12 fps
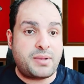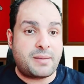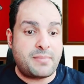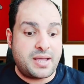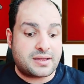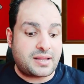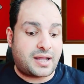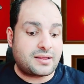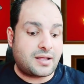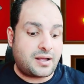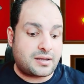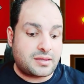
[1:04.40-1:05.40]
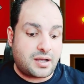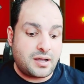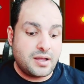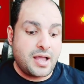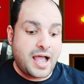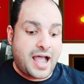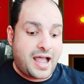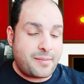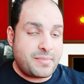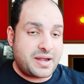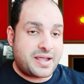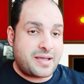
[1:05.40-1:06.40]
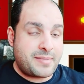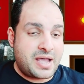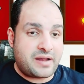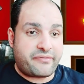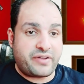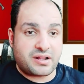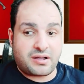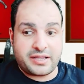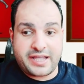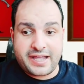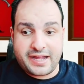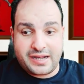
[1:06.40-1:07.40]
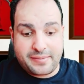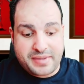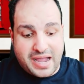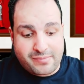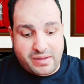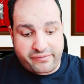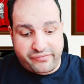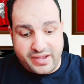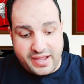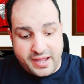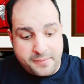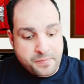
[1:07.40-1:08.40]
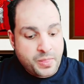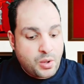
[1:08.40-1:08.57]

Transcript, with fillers: لما يطلع النهارده احمد جمال في القناه اللي بيعمل فيها